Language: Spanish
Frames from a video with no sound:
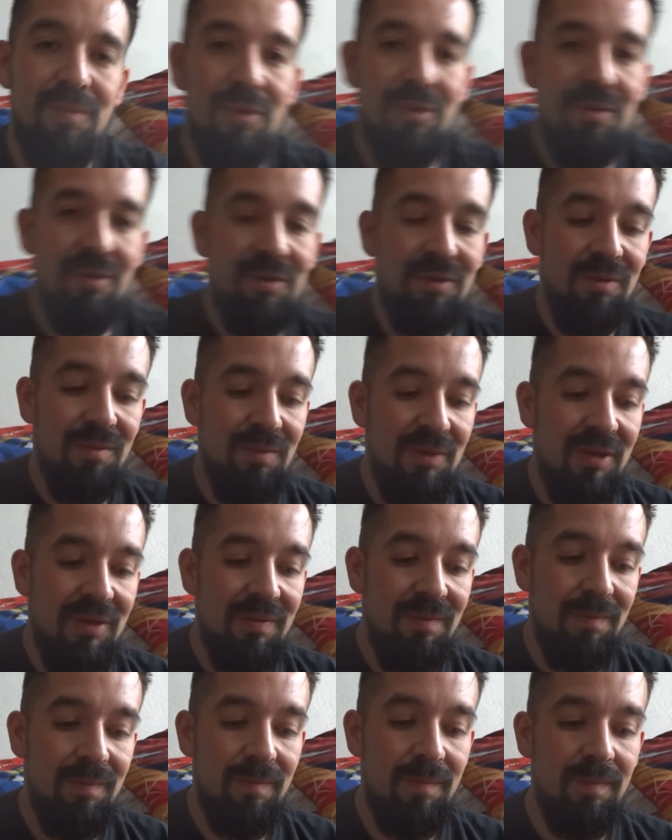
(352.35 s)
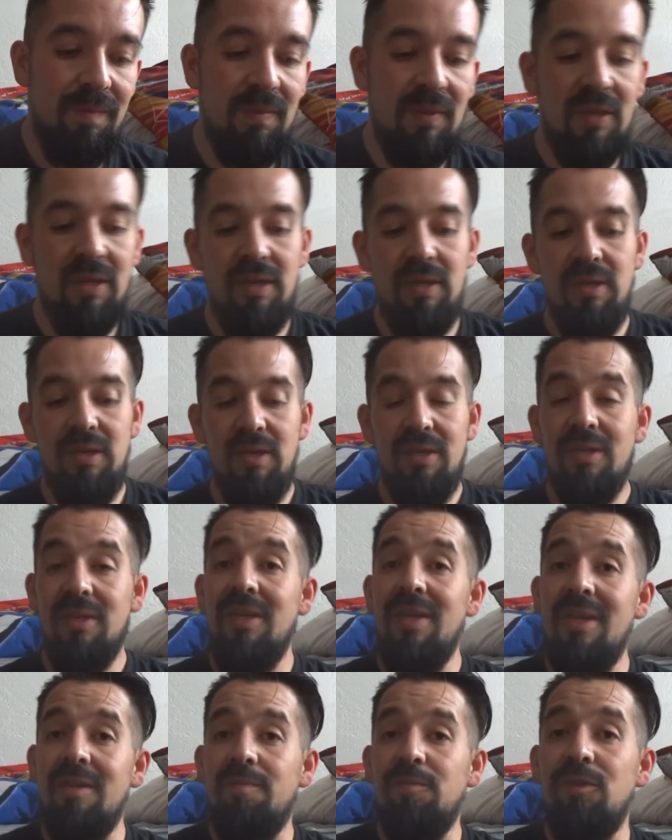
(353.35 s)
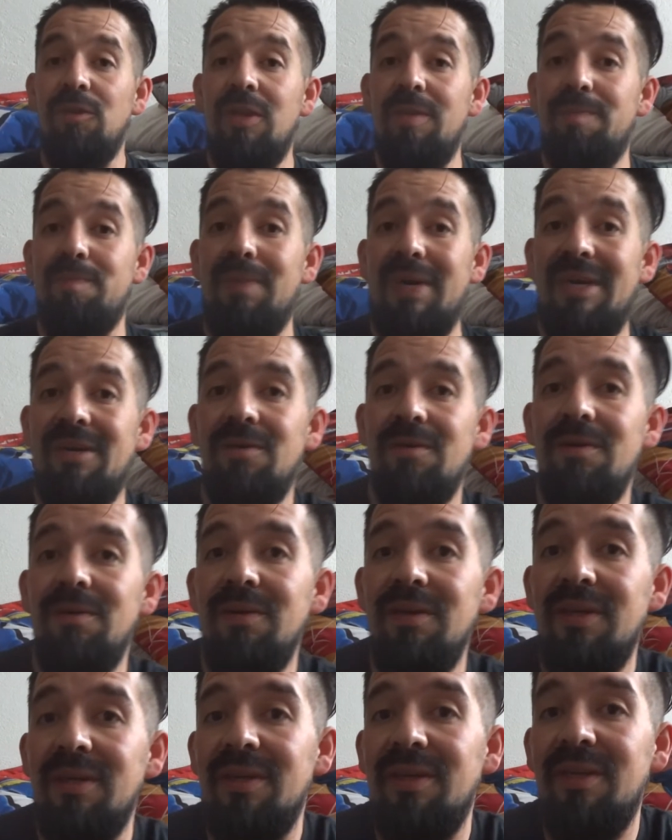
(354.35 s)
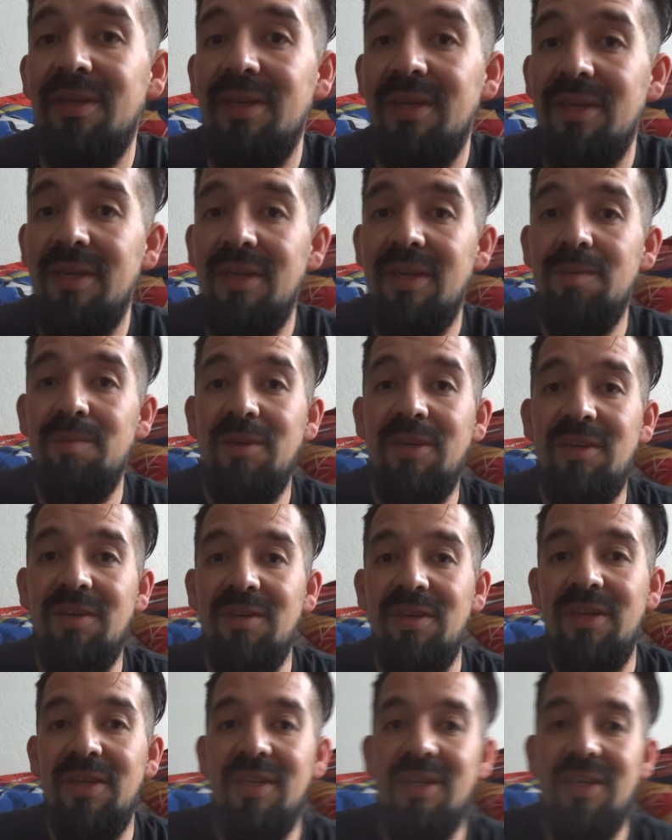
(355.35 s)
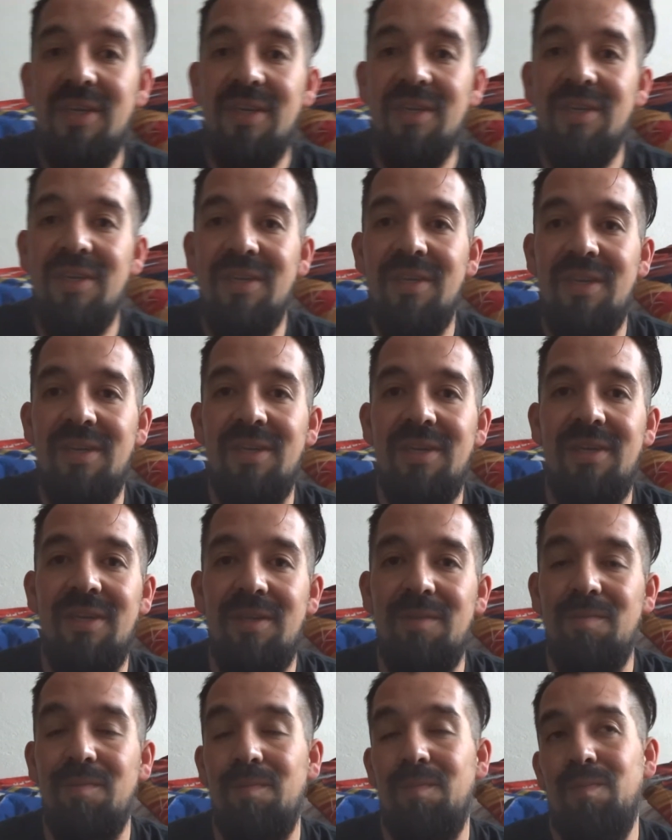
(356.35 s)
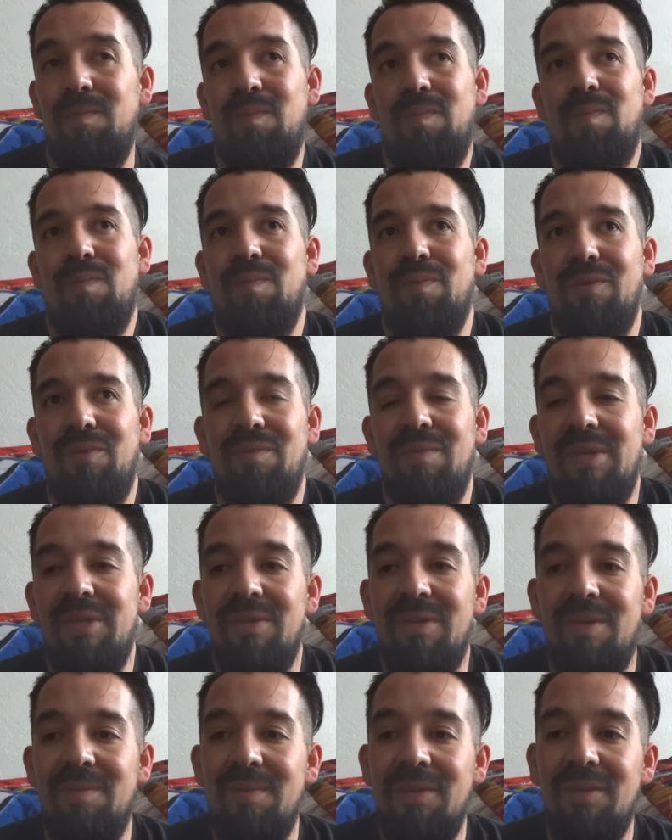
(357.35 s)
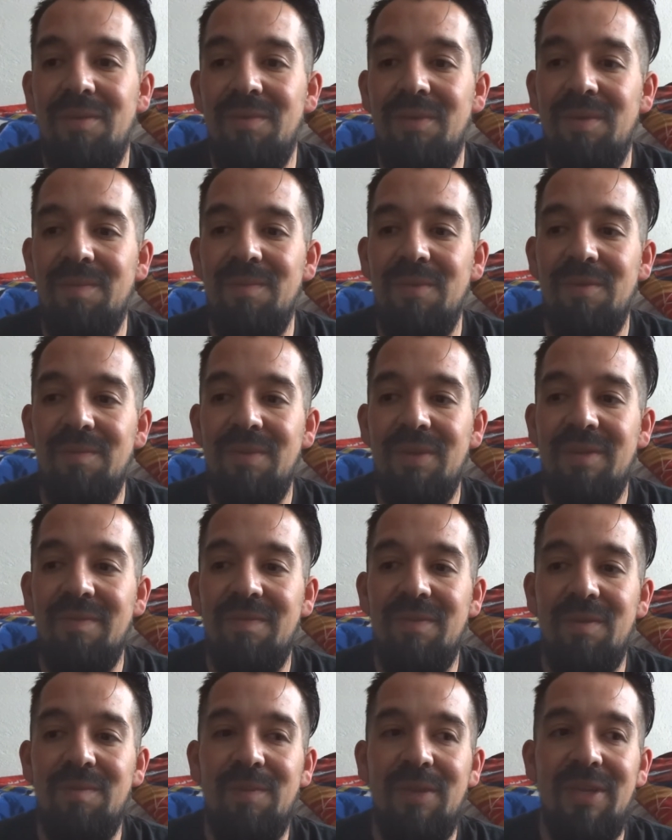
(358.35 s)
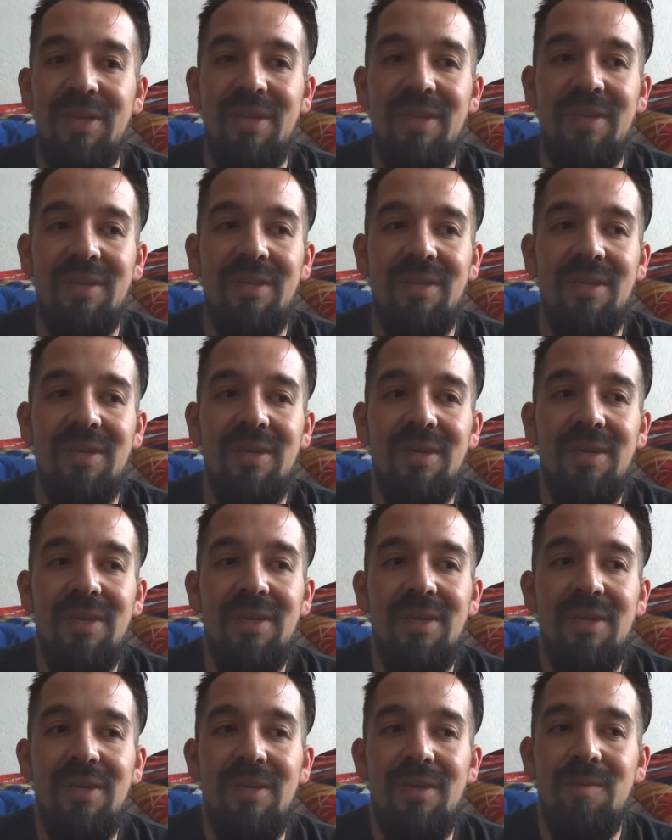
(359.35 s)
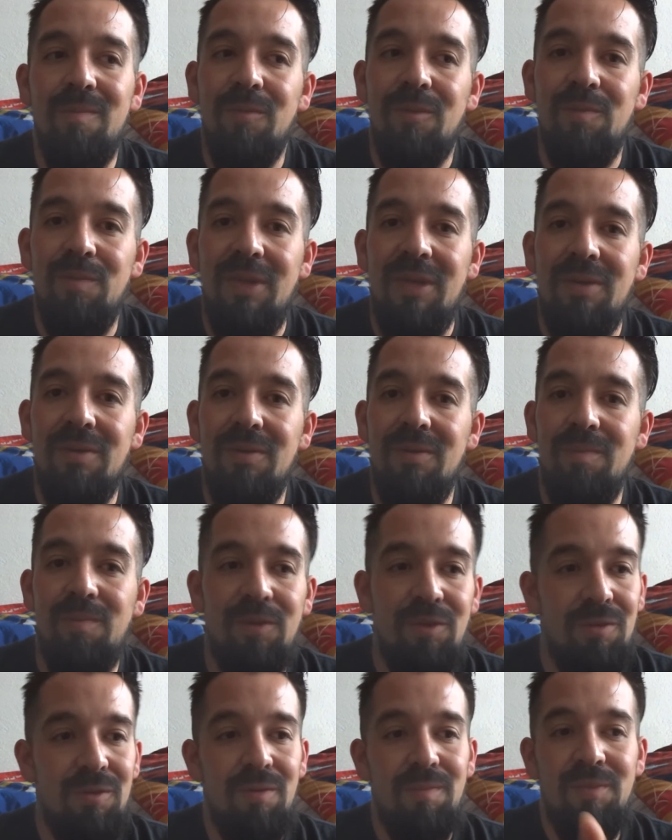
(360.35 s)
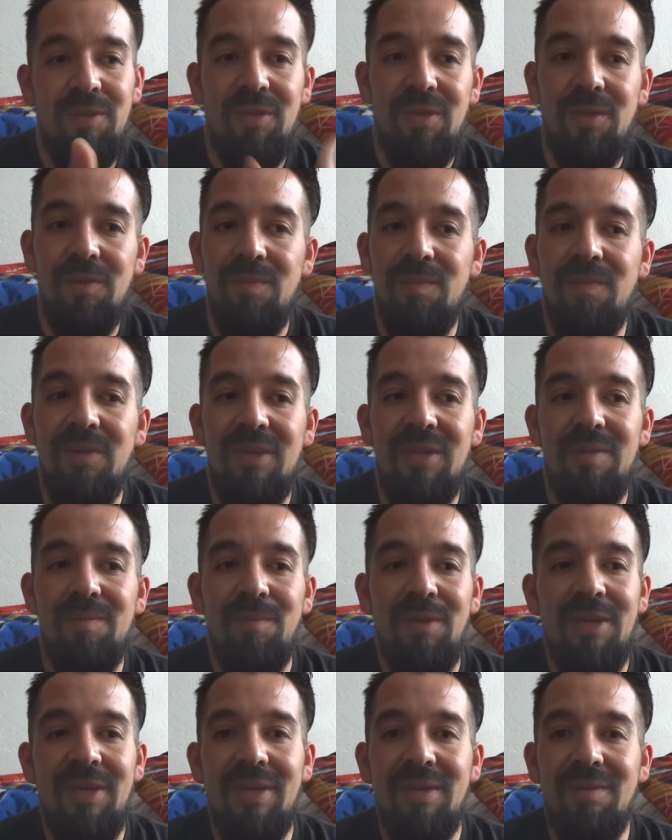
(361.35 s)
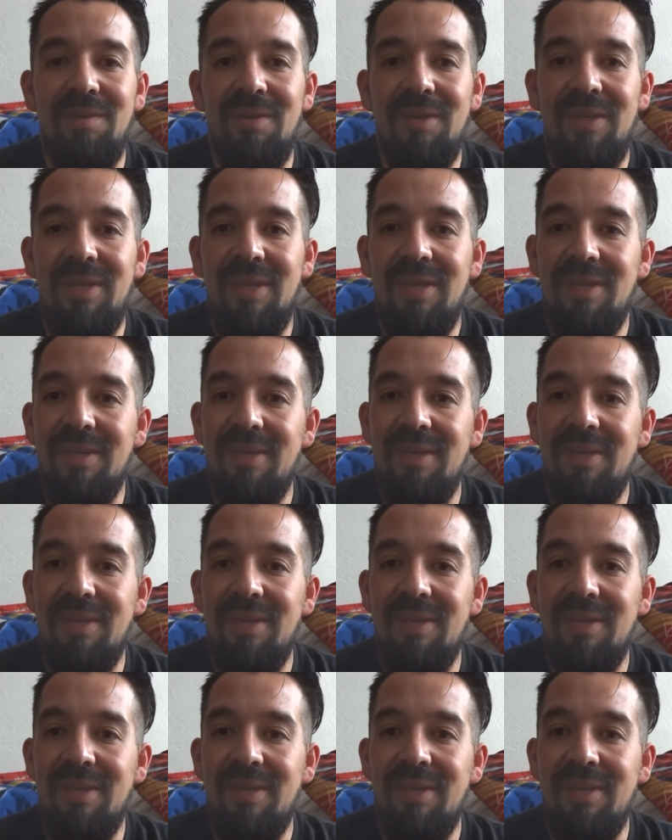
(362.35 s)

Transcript: pongo esto bien. Tienen la opción de pago este, en meses sin intereses, así que, pues bueno, también es una muy buena forma de decir, pues me hago, pues yo me hice de un buen de mangas ahorita, de